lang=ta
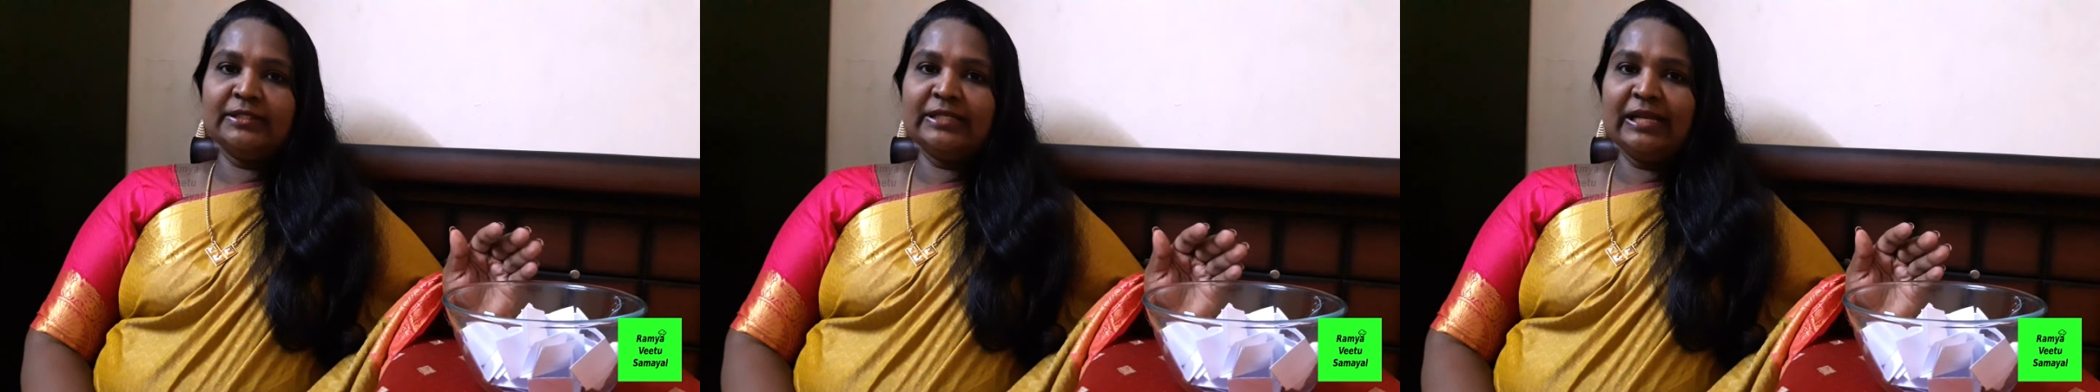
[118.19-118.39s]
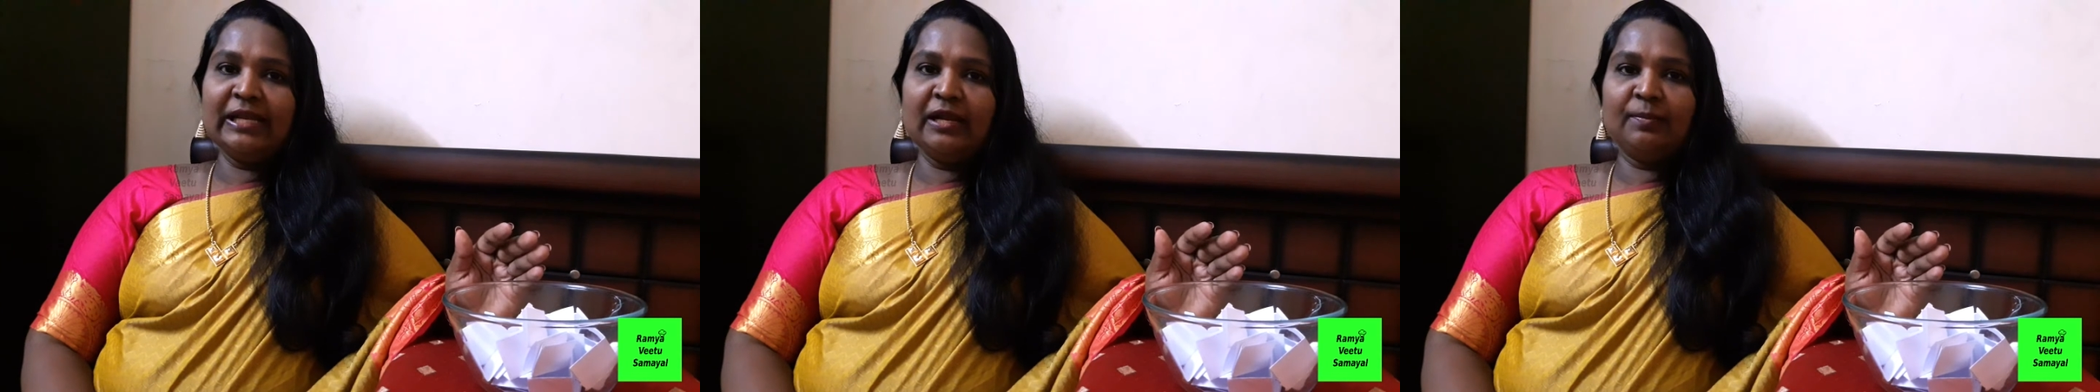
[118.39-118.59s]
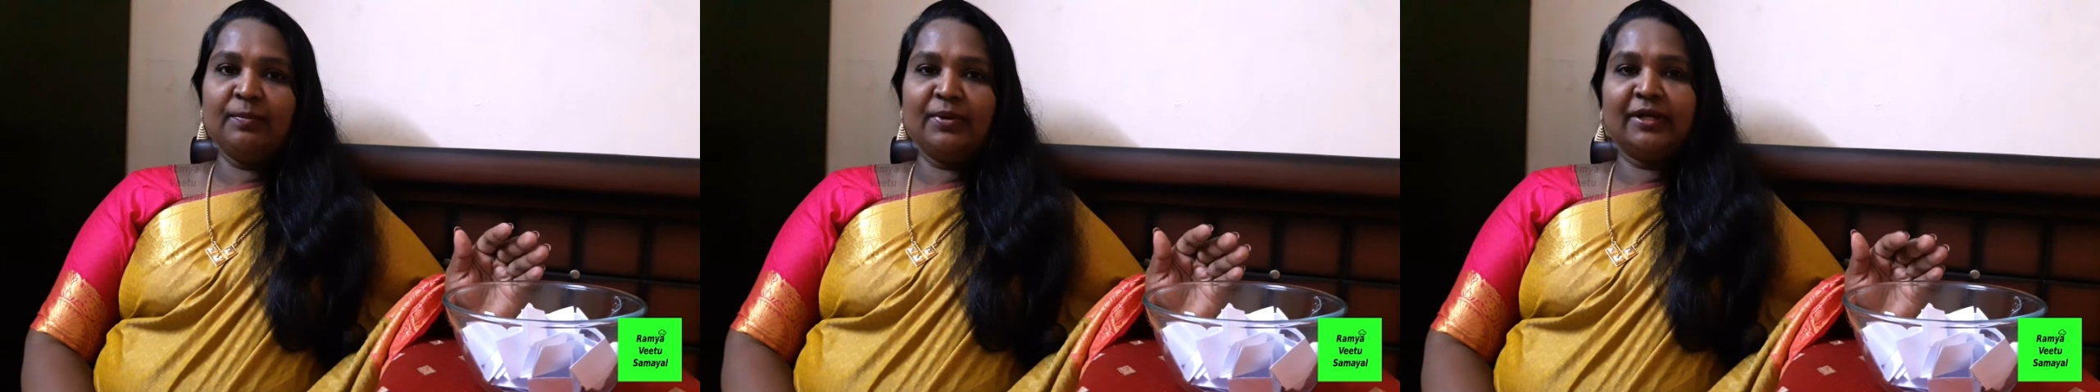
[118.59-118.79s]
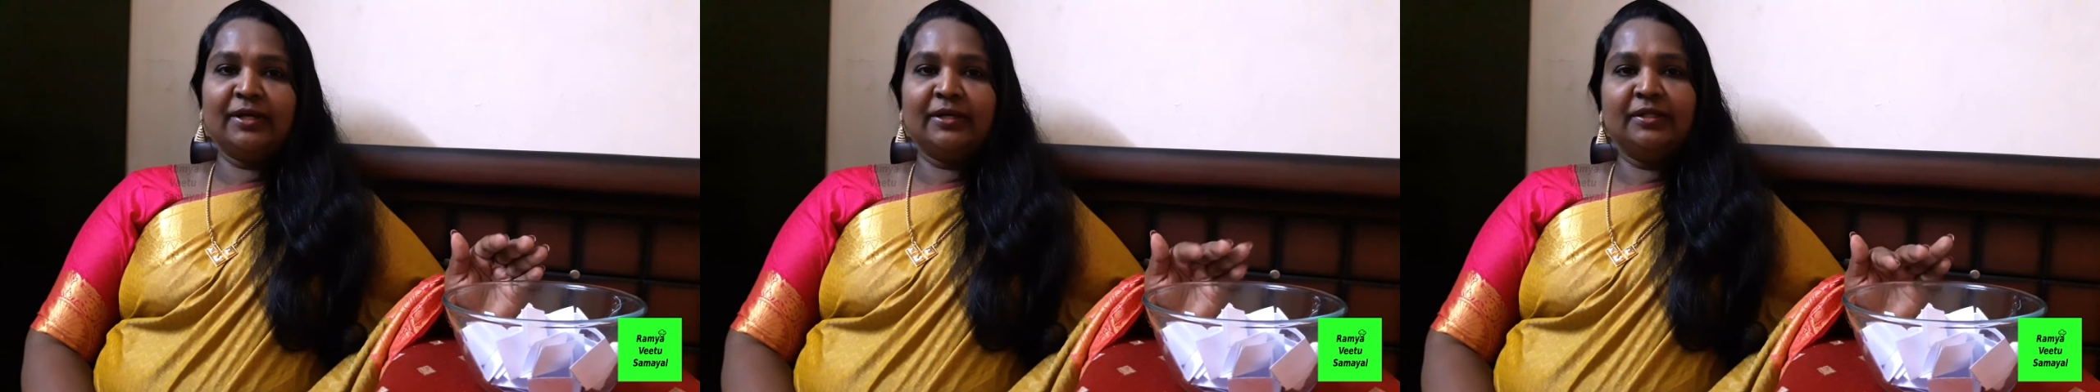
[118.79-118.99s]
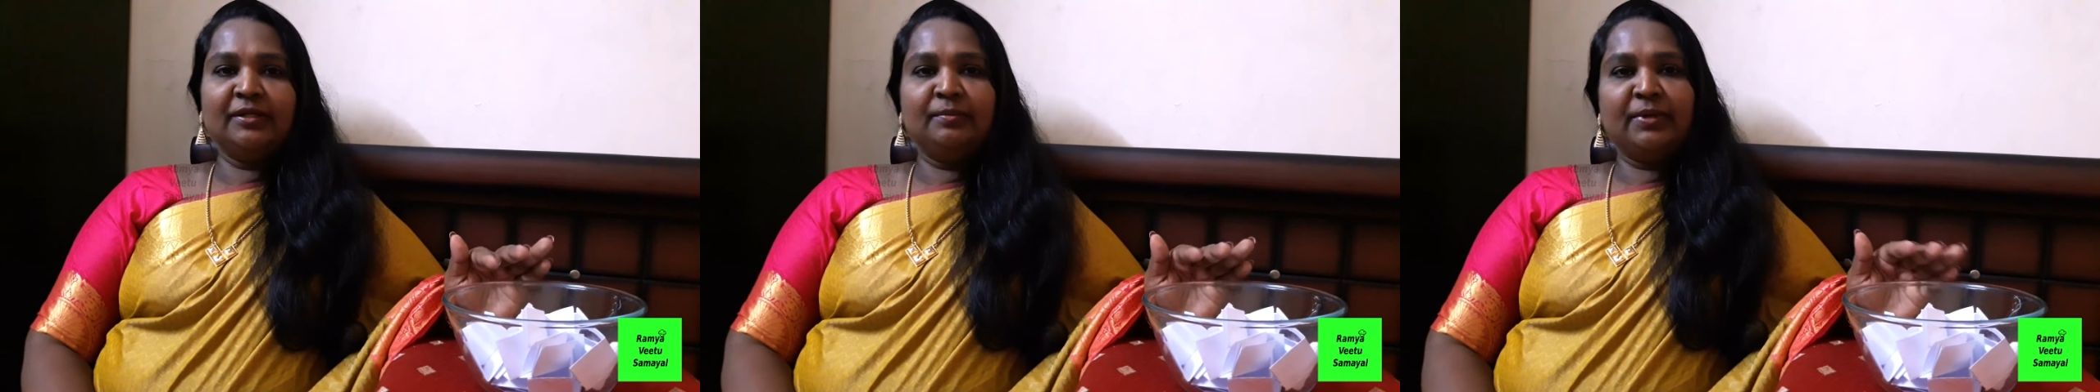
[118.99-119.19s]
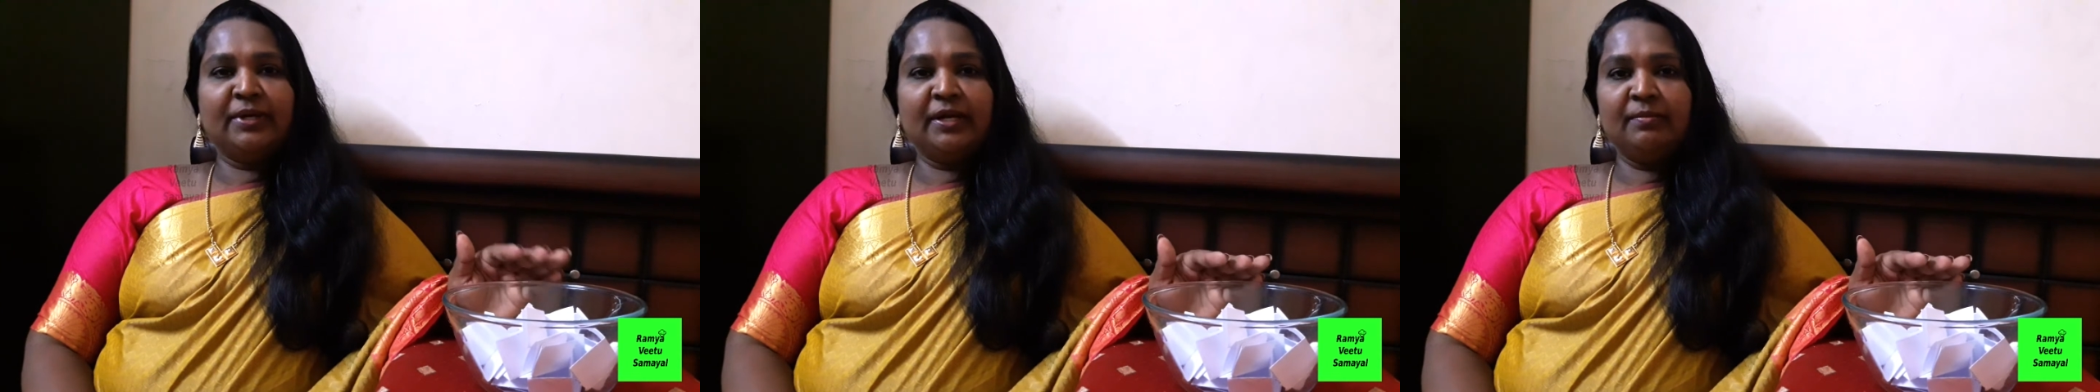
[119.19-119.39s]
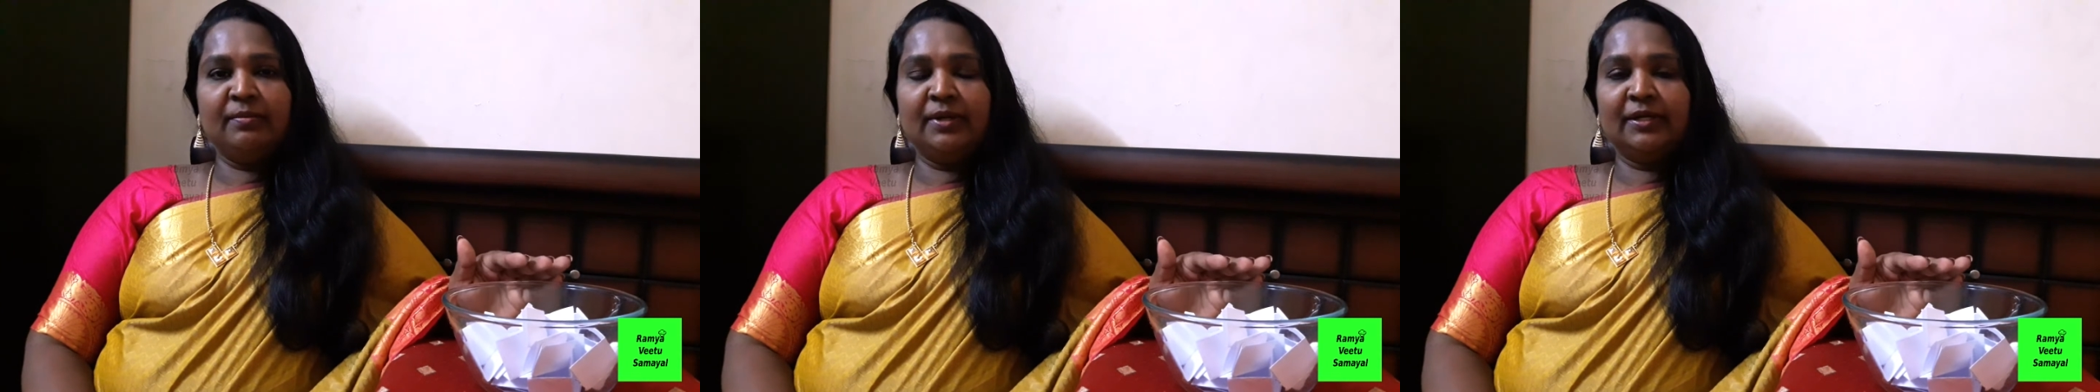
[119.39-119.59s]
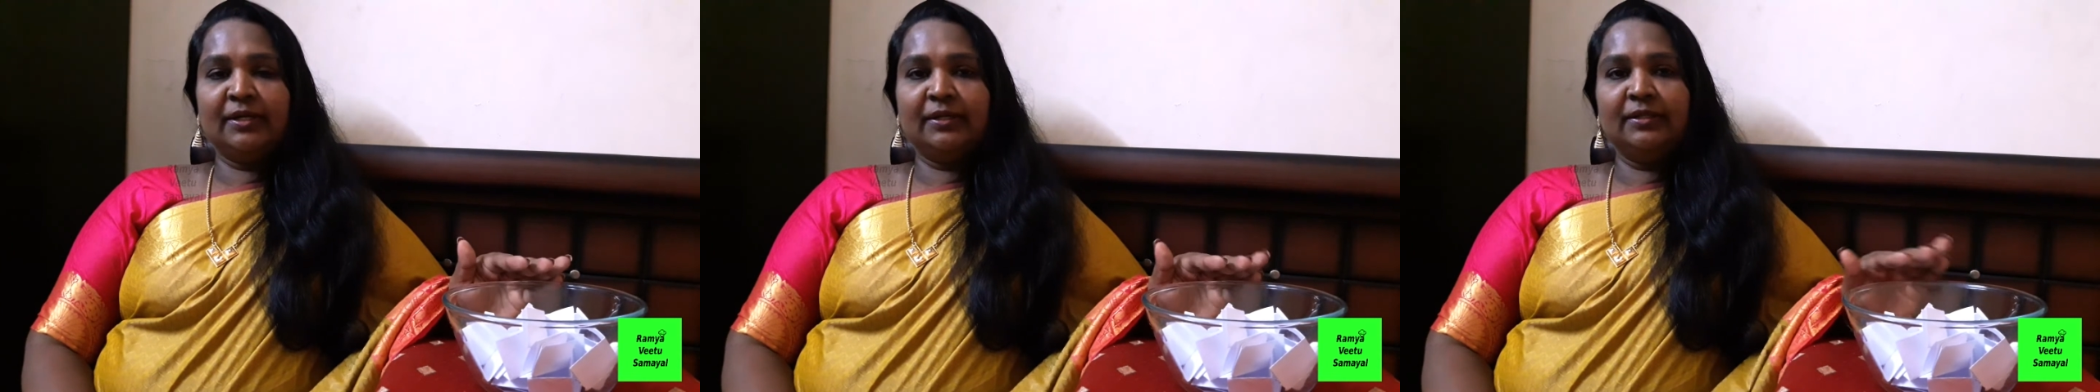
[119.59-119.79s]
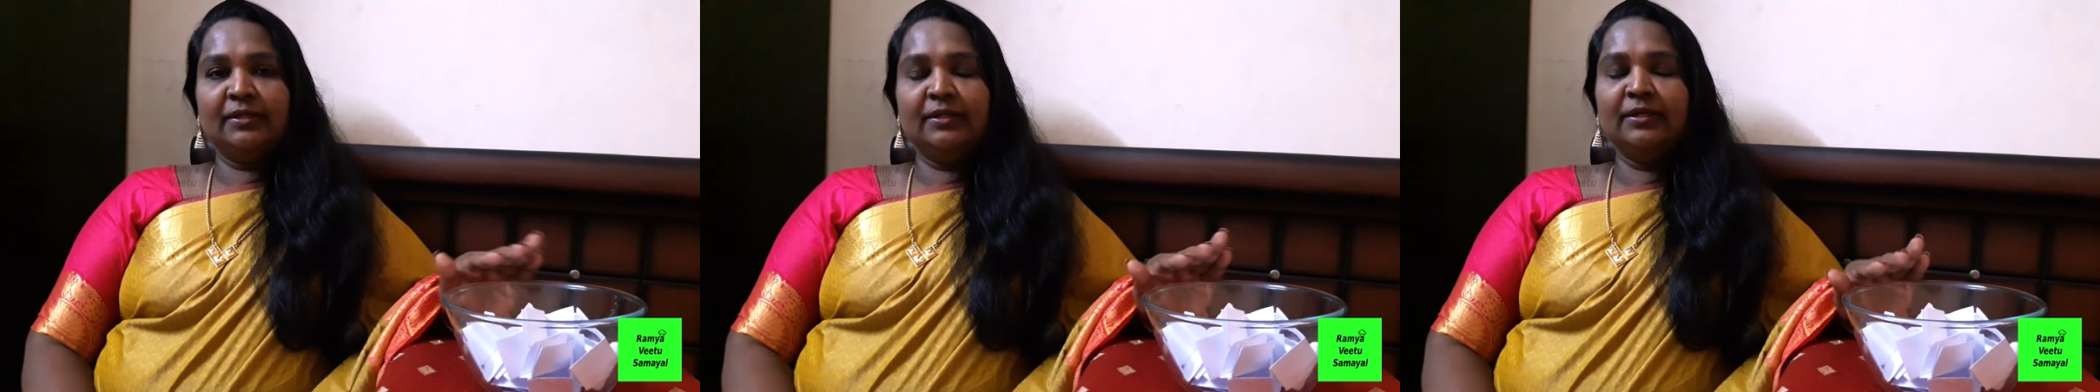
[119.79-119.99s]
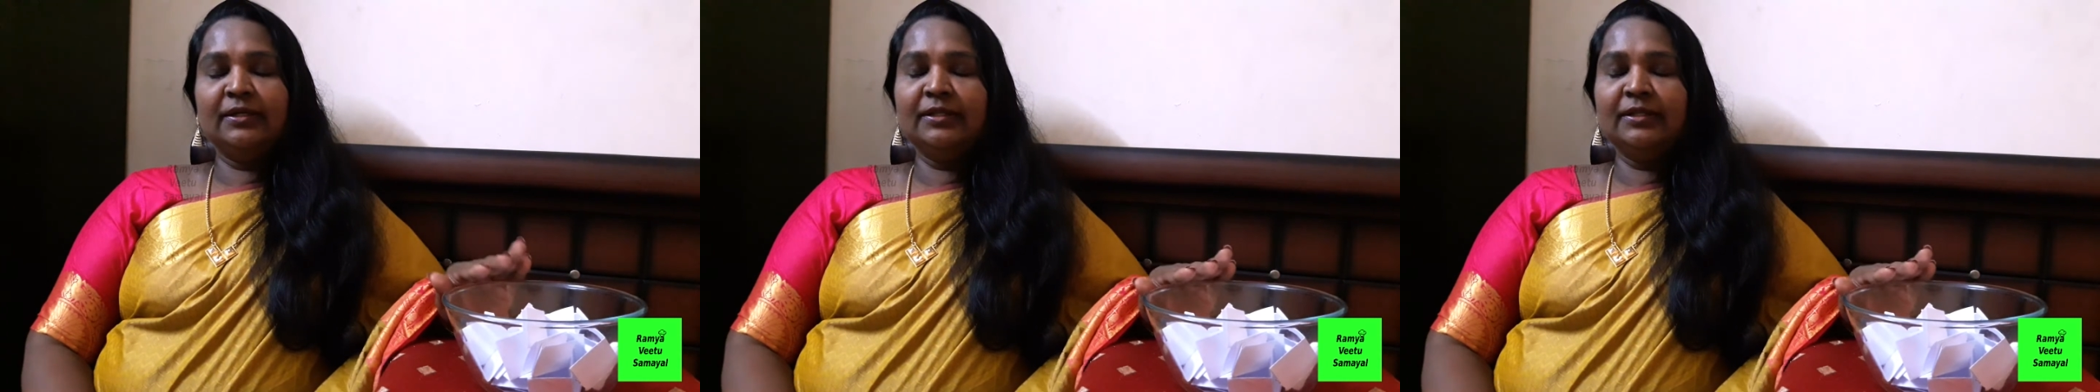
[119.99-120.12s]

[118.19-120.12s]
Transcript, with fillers: சீரியல் பார்க்குறது படம் பார்க்குறது